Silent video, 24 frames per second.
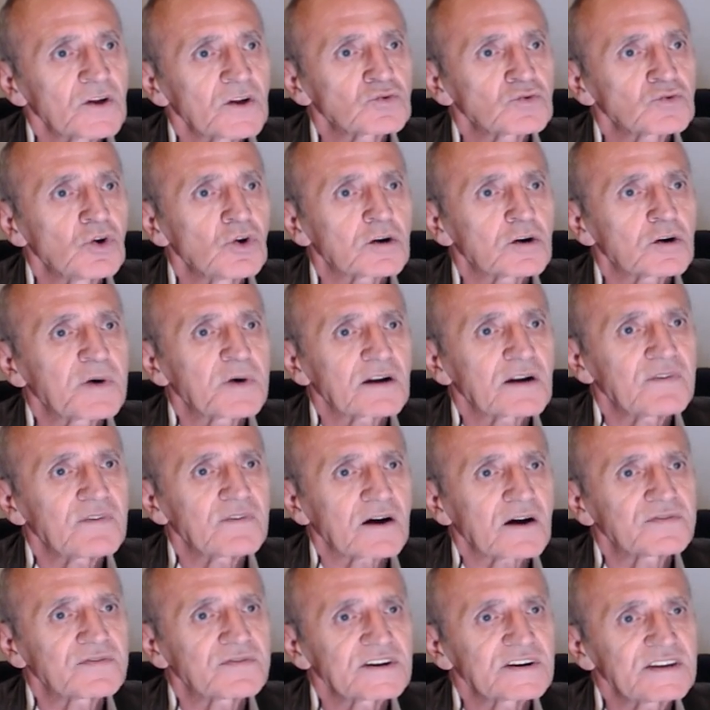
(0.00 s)
Körber
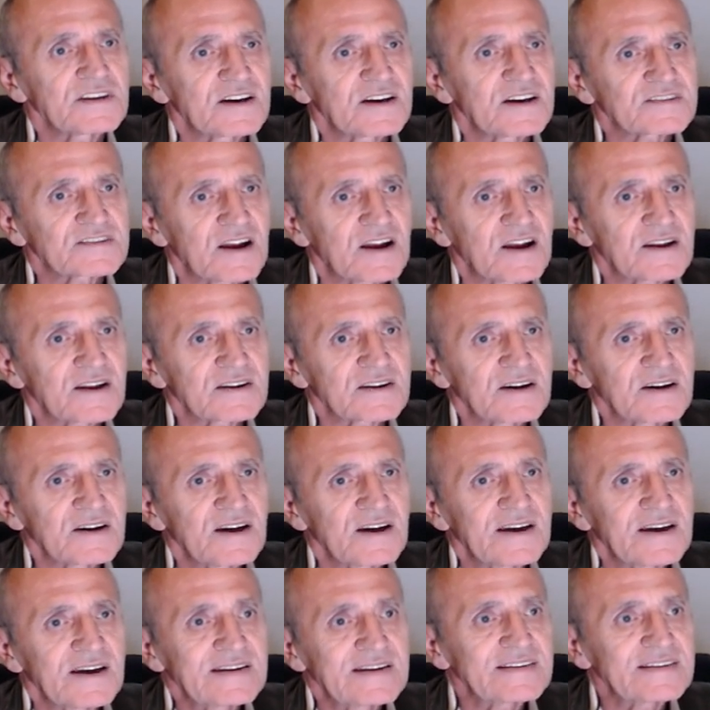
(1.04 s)
Vakfı'nın yazarları
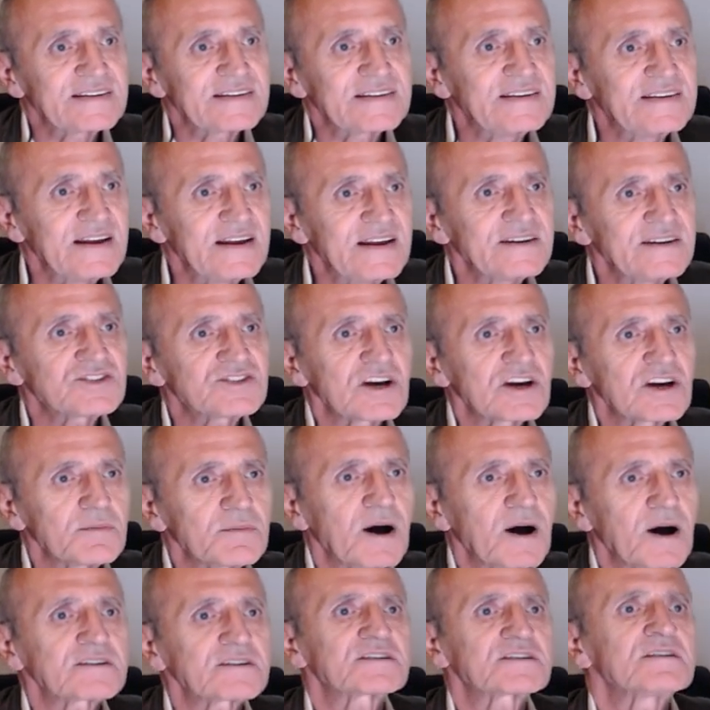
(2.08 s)
geleceğe
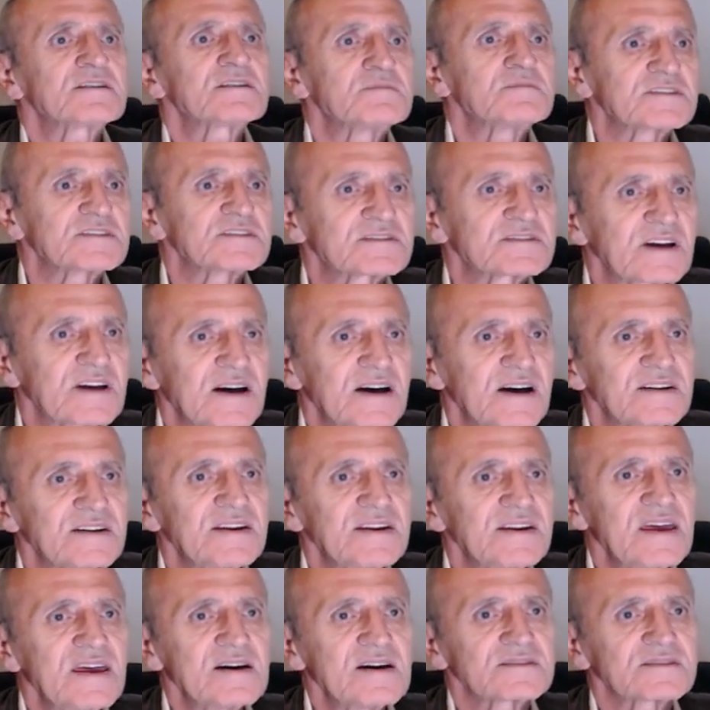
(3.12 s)
baktığımızda
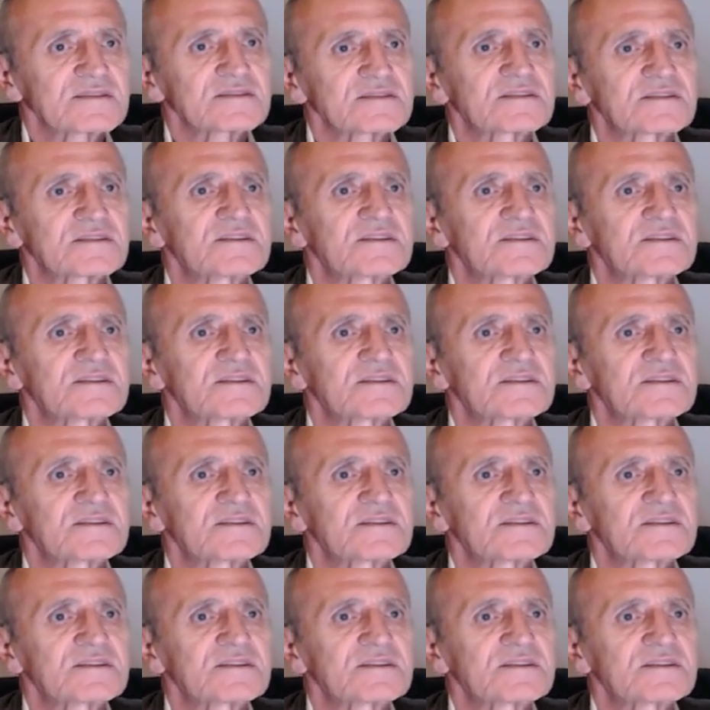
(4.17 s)
ne yazık